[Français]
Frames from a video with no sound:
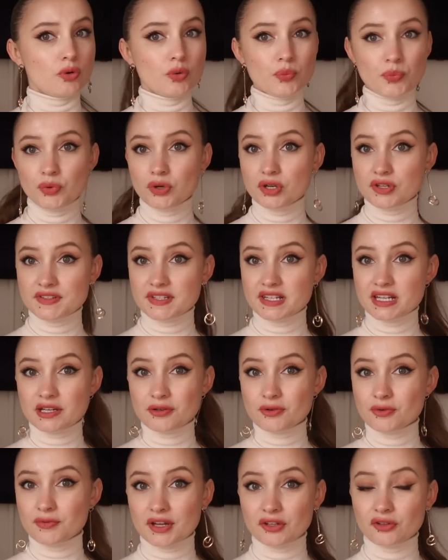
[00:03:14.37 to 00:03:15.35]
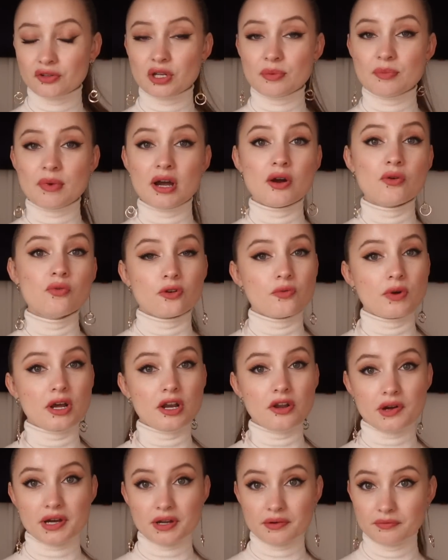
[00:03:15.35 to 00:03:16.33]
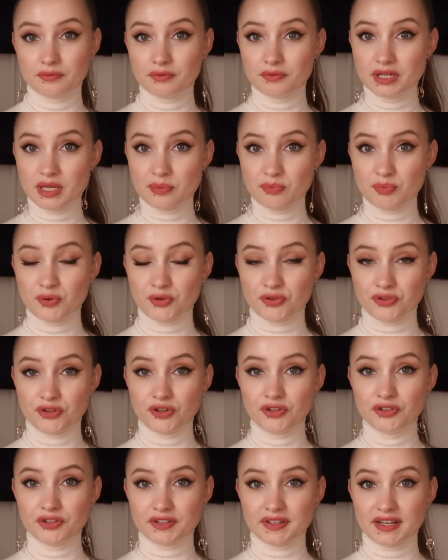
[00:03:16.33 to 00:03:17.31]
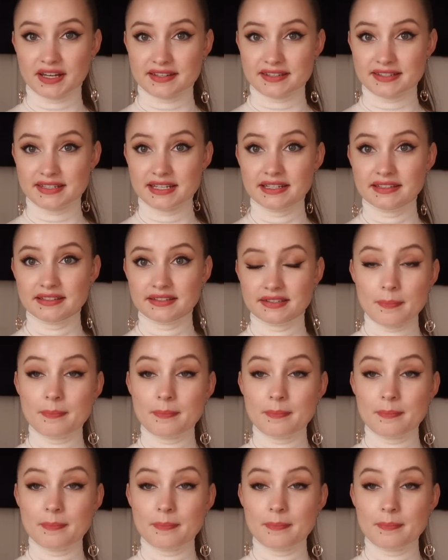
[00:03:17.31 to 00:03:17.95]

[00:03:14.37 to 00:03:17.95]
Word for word: on peut laisser les couverts dans les mains ou alors on les pose dans notre assiette,